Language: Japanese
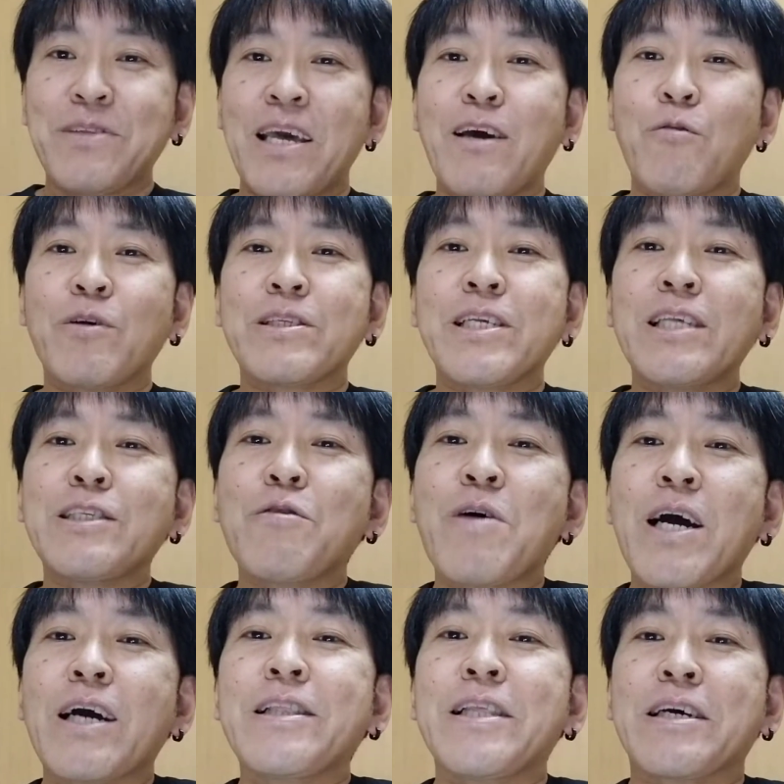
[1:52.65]
で、俺全然
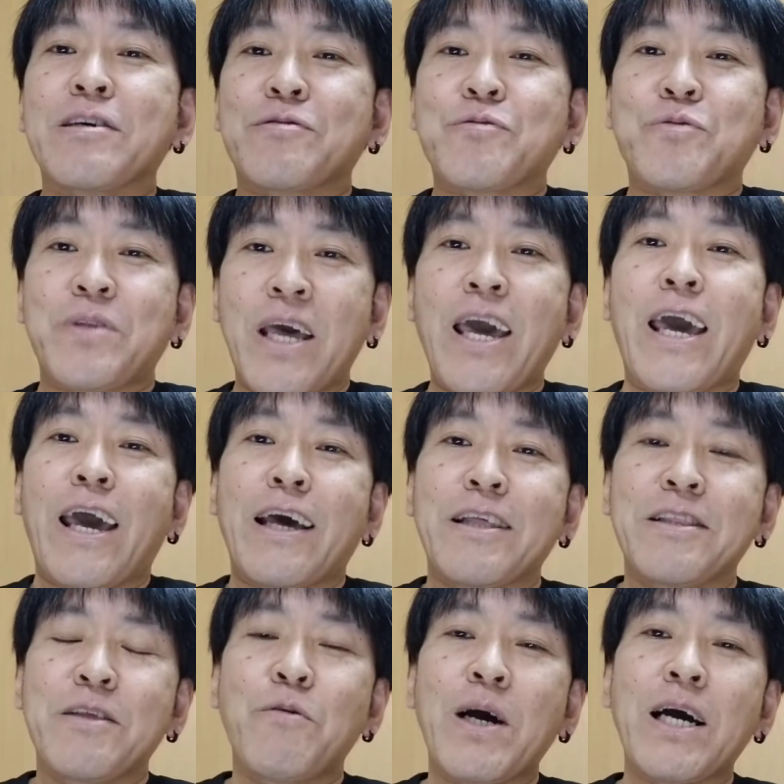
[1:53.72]
わかんなくて、
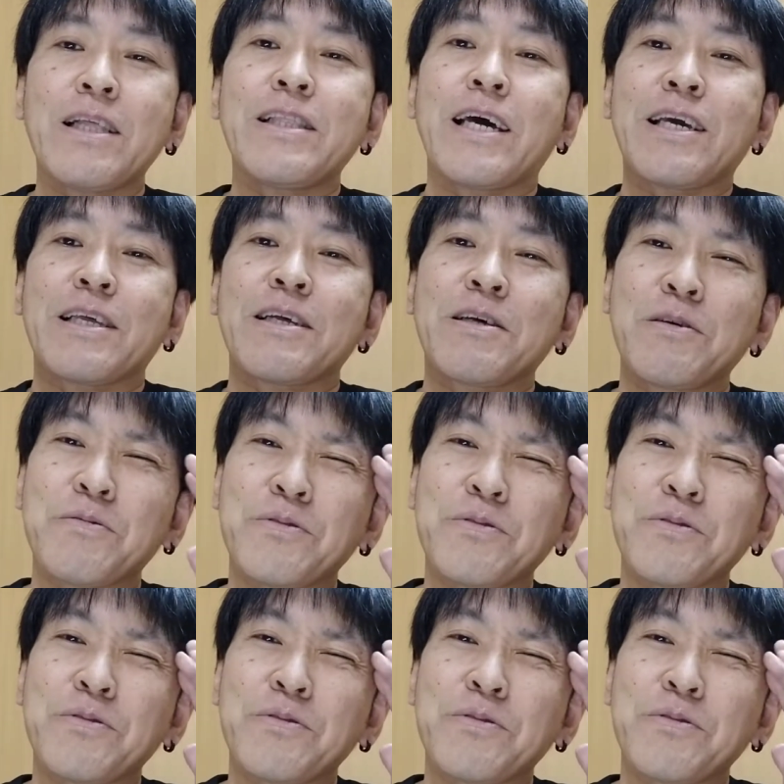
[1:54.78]
で、わかんない。